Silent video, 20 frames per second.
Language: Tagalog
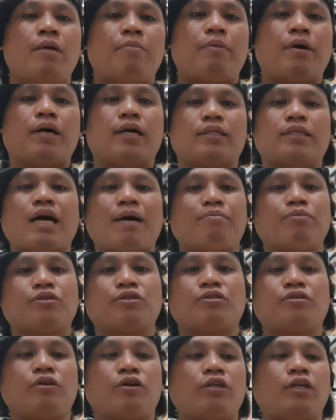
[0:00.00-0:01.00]

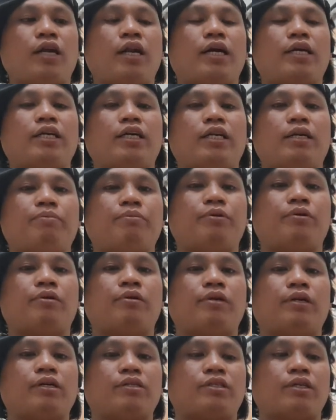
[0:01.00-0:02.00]
Pagkatapos doon, nalagyan na
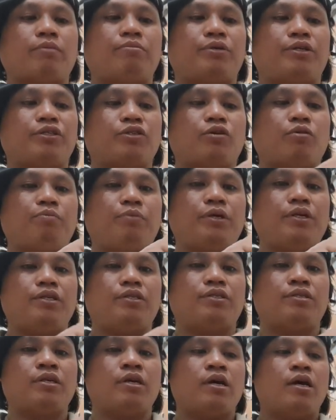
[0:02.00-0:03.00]
po ng Chambers
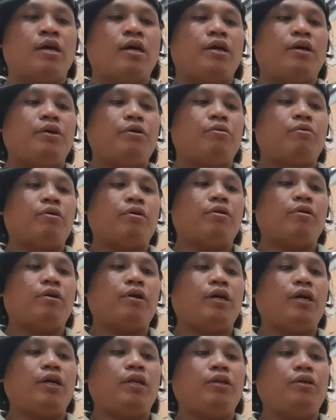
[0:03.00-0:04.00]
Office
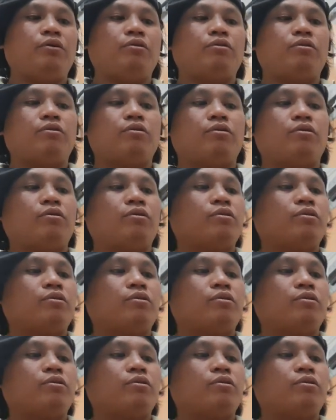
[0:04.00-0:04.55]
yung inyong